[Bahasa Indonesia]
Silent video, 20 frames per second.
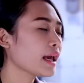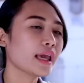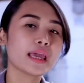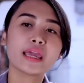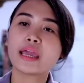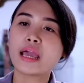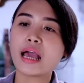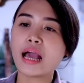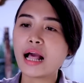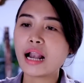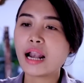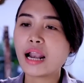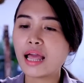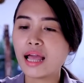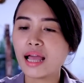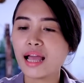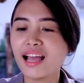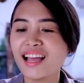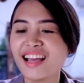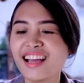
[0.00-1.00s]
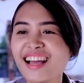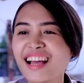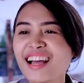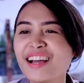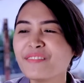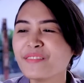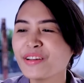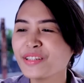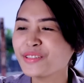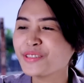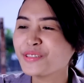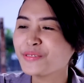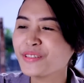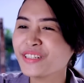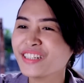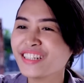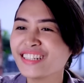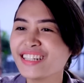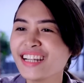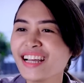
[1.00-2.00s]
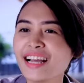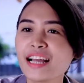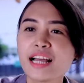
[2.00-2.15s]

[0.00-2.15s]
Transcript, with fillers: Eh alah, matur suwun semuanya dah.